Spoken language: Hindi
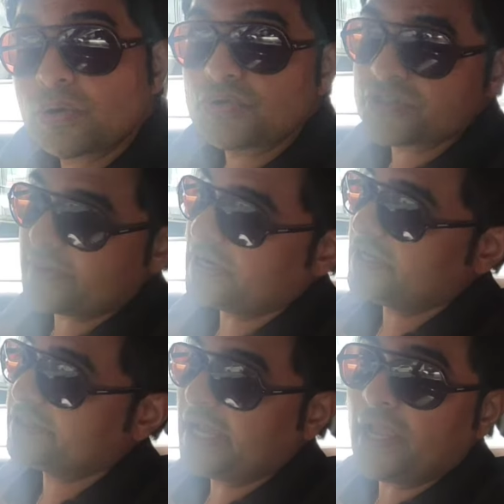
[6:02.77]
का कौन सामान
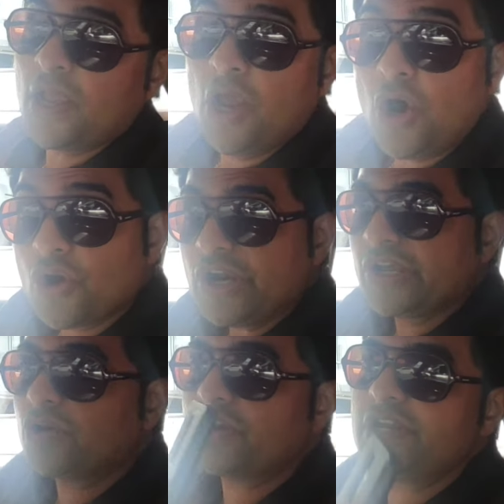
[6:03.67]
लेता है और
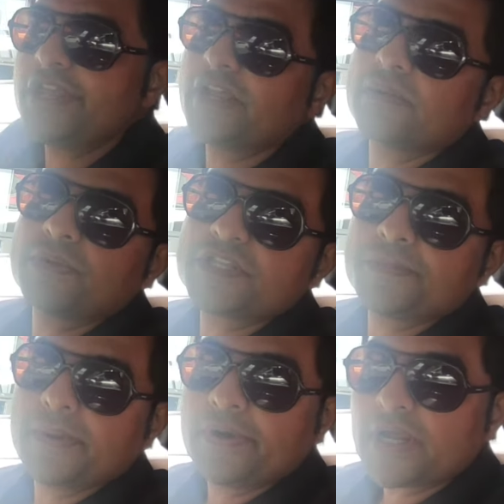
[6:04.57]
रेगुलरली एक नंबर
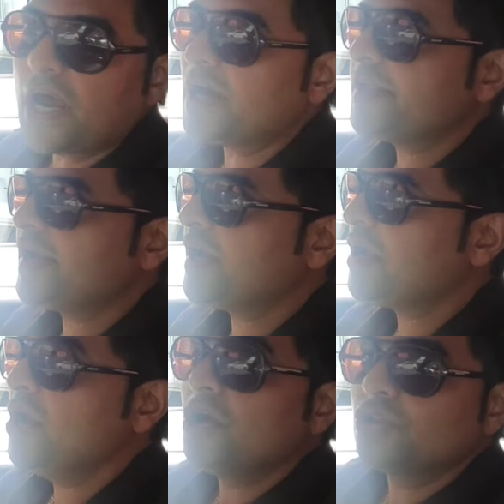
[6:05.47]
से पेमेंट आ रही है